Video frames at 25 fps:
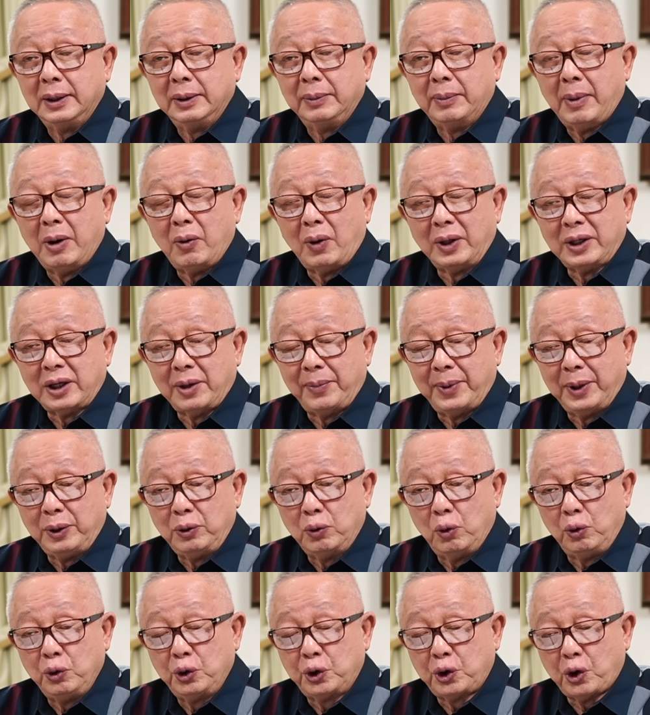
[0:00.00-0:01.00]
ไม่ว่าจะเป็น
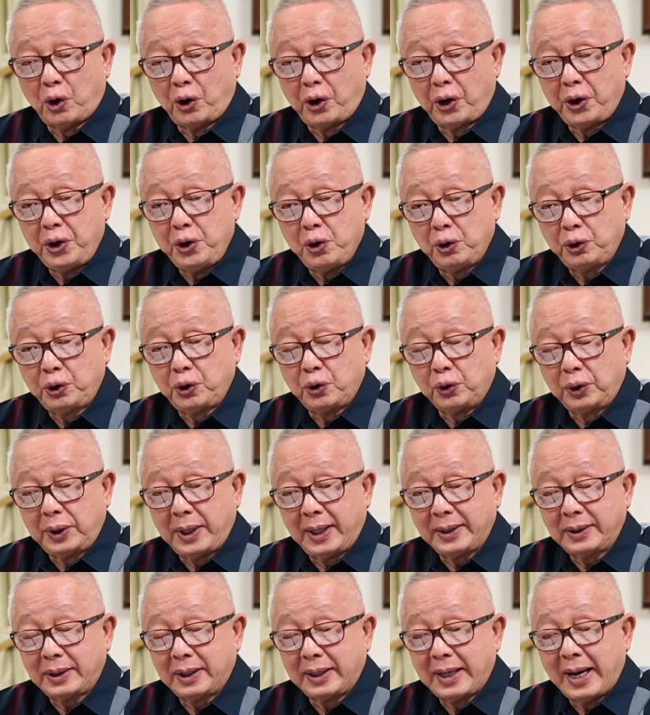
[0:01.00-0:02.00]
คุณสรยุทธ สุ
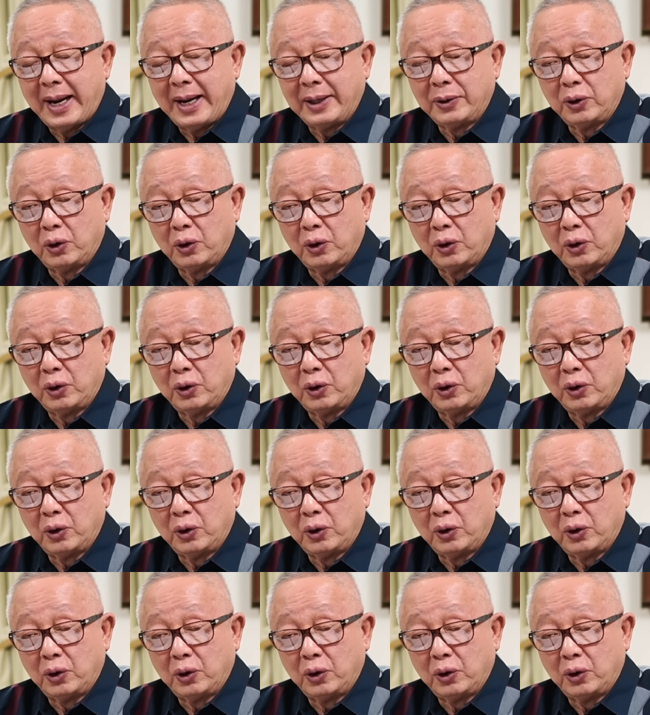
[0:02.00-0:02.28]
ทัศน